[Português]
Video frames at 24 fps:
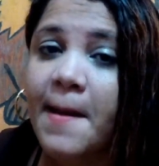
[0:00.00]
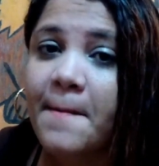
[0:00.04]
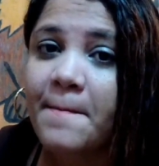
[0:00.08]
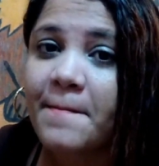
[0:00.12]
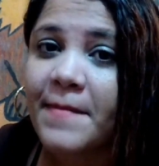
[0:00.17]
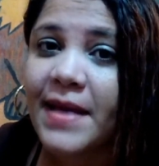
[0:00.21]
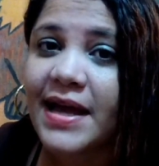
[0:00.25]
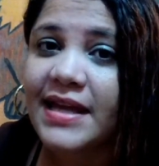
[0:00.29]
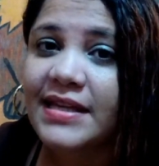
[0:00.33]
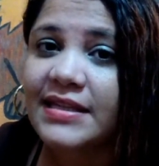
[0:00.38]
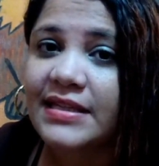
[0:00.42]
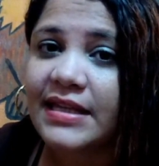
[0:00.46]

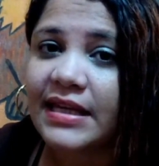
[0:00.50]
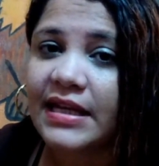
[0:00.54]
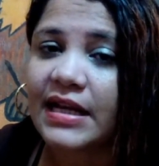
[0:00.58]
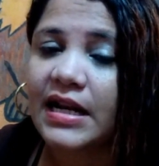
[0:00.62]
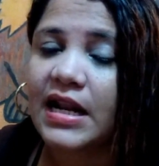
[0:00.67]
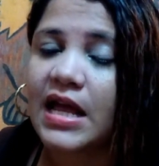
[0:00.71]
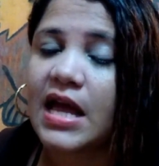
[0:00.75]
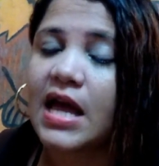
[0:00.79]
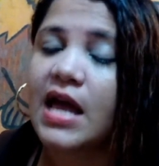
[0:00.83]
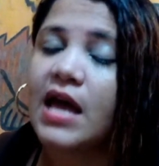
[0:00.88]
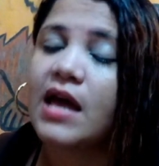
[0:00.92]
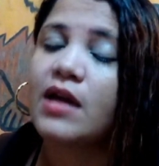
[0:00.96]
Mas é
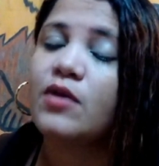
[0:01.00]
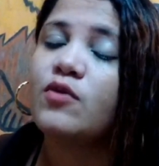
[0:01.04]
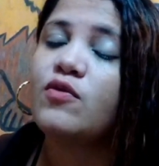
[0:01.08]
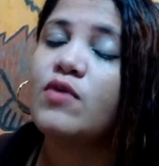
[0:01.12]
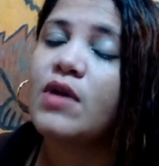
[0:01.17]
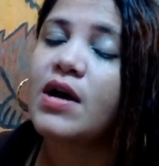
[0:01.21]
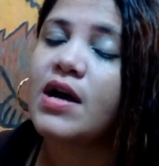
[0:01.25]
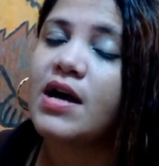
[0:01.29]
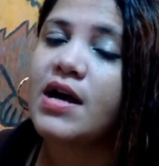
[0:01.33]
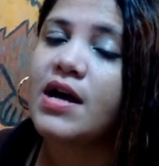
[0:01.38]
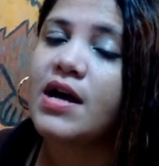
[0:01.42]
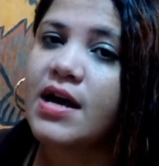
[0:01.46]
claro,
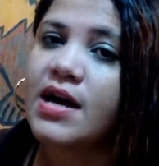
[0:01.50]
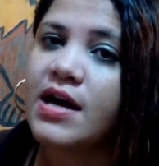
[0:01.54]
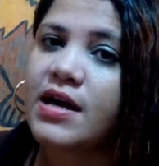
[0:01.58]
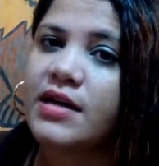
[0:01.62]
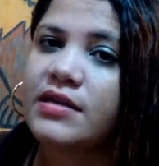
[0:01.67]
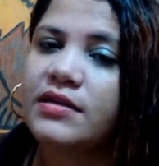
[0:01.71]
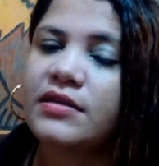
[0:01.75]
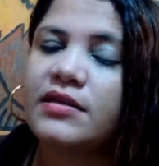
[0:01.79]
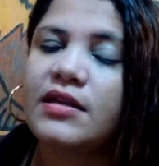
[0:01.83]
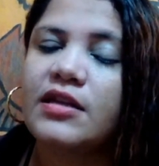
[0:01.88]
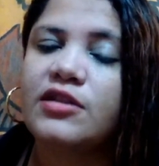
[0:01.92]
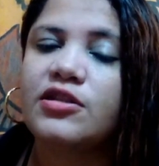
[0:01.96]

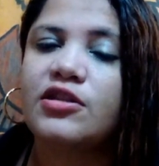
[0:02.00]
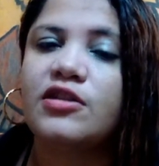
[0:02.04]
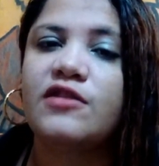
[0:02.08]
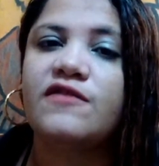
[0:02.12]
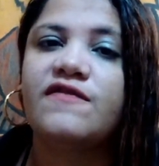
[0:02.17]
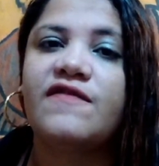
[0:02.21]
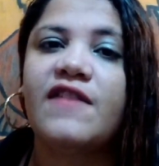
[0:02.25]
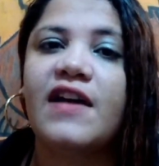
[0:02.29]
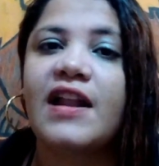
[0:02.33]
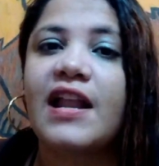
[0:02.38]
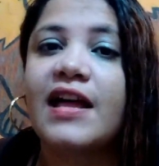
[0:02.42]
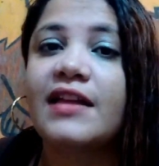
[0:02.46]
antes da gente
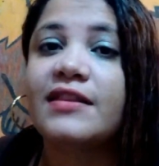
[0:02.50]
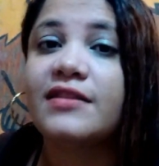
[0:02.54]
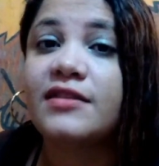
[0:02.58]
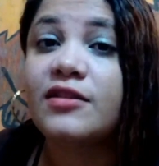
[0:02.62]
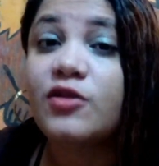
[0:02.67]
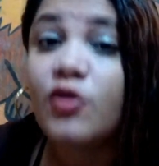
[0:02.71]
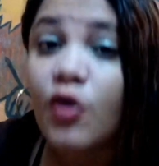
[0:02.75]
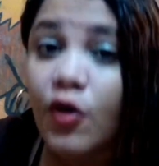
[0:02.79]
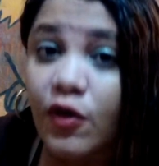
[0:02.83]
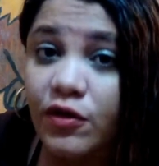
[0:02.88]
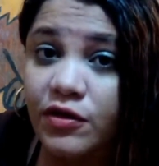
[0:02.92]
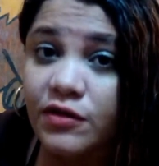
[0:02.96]
falar
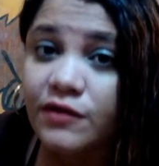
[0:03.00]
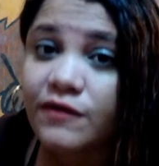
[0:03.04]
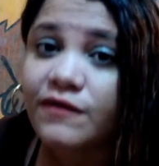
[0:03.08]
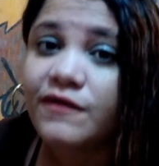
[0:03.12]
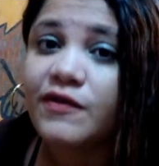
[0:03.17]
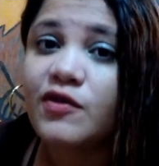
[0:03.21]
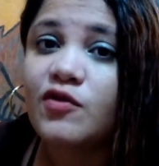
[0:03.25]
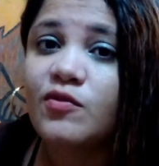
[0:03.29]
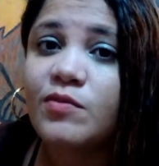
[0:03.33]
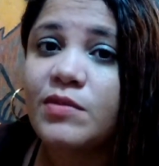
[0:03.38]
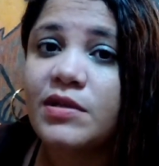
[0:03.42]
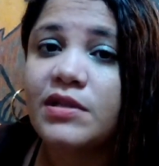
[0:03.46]
dos
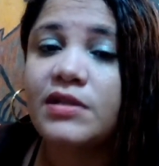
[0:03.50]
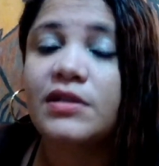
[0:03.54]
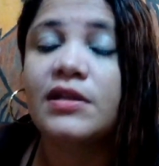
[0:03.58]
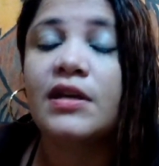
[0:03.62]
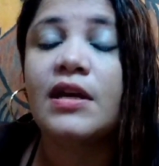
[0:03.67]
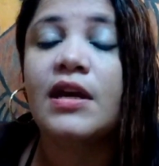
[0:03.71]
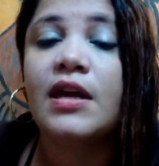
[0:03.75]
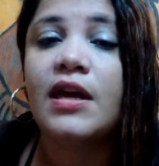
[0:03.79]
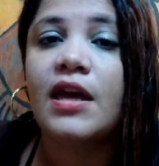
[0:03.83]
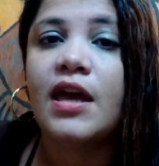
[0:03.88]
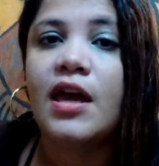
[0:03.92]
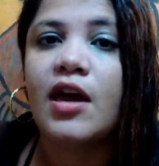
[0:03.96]
filmes,
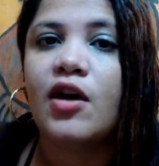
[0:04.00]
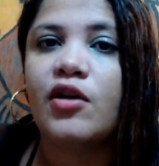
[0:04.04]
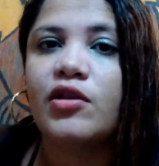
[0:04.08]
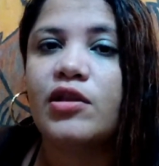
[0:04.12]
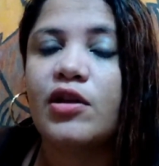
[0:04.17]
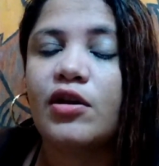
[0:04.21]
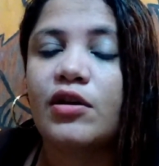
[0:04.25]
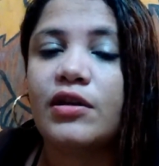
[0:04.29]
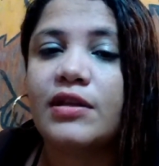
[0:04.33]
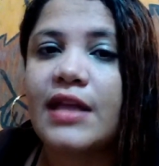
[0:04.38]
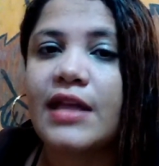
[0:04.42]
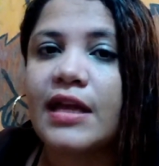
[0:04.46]
eu
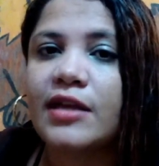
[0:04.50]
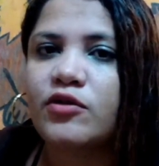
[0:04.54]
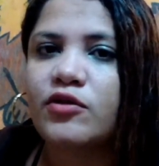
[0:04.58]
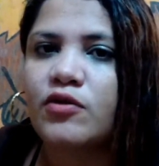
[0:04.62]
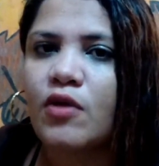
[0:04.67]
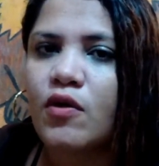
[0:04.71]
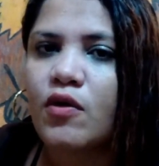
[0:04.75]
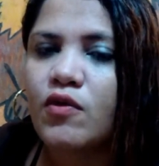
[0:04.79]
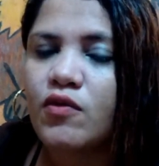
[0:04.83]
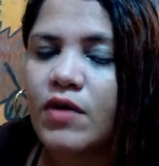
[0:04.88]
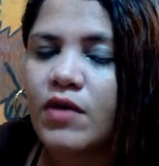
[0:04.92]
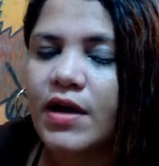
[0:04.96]
tenho que dar
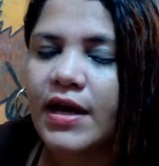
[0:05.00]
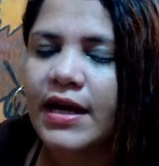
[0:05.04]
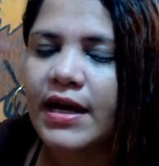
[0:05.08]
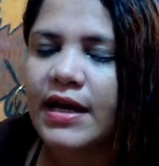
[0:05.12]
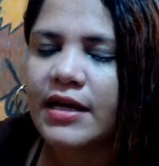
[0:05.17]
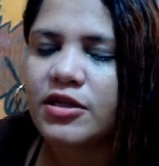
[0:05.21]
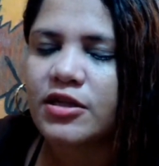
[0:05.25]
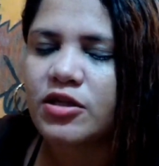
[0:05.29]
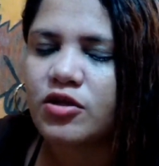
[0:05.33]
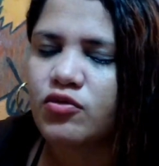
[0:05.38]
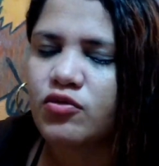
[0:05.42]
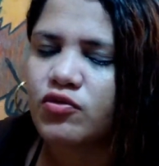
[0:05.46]
só um
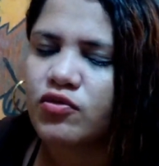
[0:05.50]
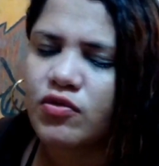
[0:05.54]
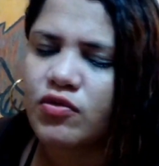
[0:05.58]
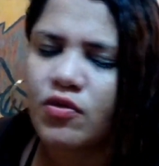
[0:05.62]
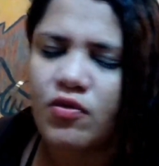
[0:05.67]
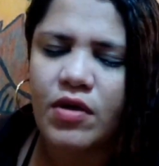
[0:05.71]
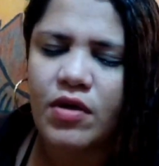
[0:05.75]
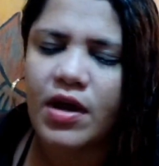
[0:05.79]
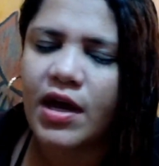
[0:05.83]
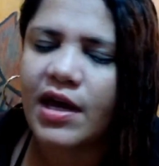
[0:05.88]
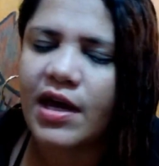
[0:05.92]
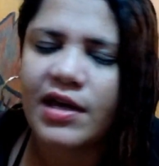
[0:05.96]
recadinho, só
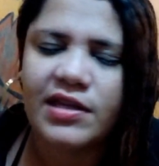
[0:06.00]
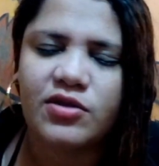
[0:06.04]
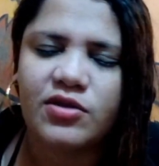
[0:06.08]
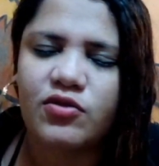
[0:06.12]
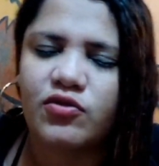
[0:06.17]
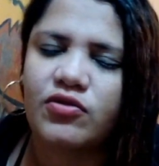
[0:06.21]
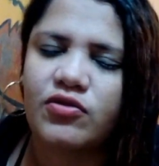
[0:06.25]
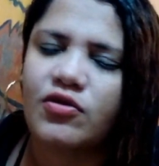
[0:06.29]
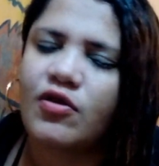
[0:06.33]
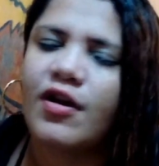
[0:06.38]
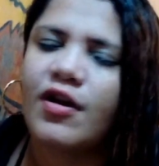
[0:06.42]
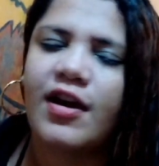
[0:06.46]
um recadinho,
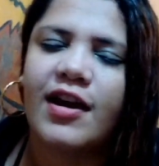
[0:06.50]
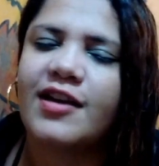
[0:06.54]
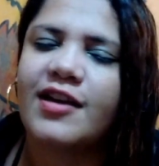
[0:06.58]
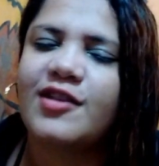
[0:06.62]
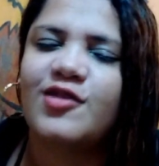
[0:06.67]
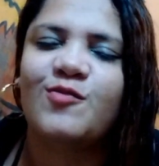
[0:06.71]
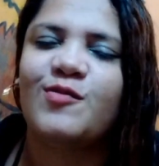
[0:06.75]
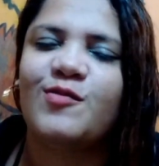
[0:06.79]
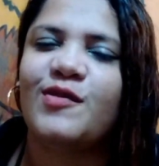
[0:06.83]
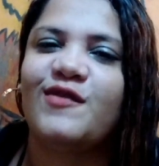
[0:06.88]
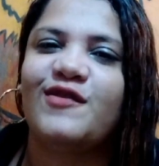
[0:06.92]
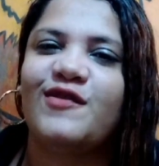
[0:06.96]
só um
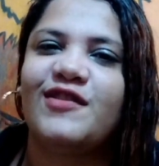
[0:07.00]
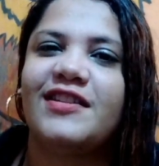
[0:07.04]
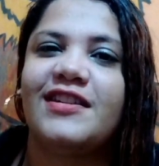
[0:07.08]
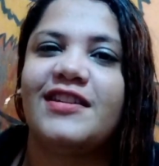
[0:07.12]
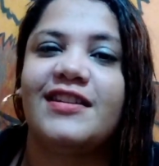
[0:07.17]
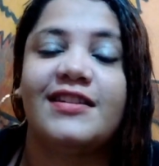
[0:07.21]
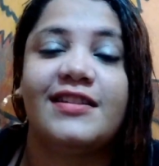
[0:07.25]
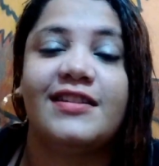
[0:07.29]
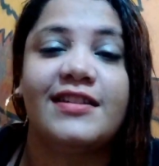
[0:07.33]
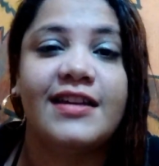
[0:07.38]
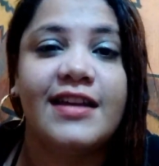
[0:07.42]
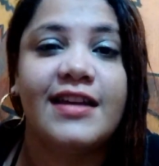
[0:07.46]
recadinho para
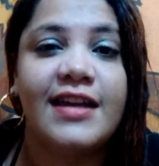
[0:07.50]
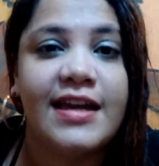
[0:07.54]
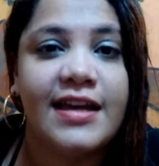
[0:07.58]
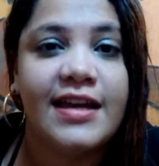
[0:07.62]
vocês.